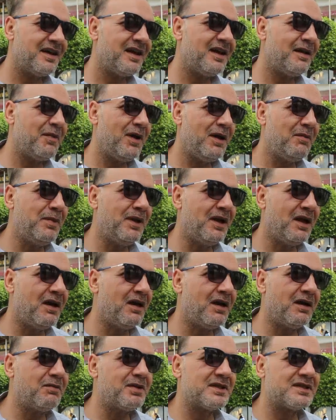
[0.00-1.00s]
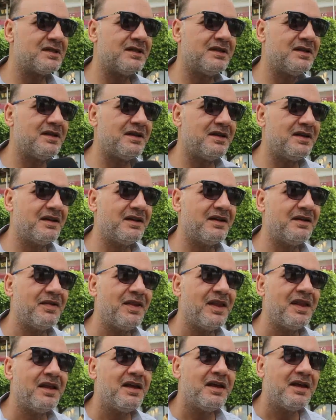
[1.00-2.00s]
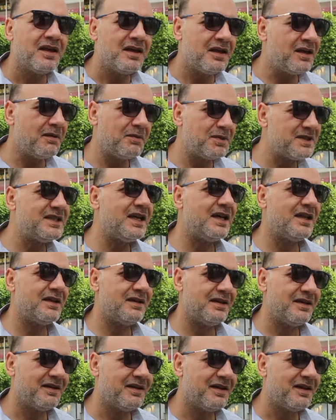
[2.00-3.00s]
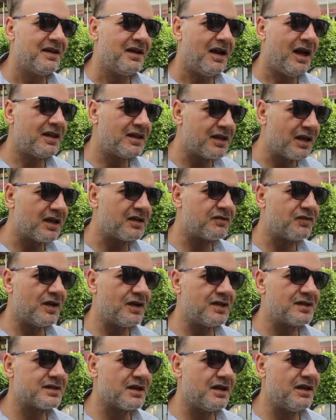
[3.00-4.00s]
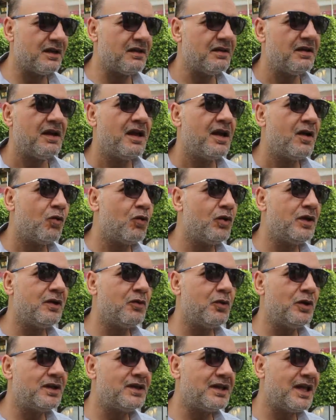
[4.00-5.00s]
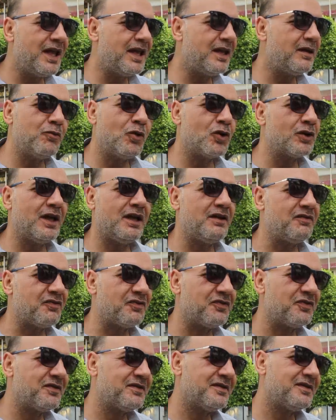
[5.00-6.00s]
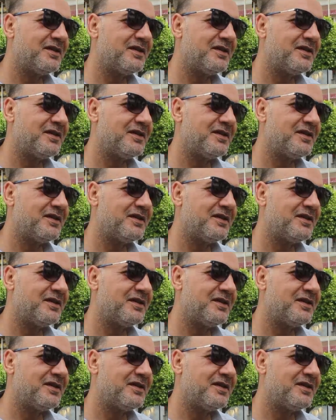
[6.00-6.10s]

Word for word: انا بحب الحار بس آه، هنا بزياده حتى الاطفال الصغار والتاي مختلف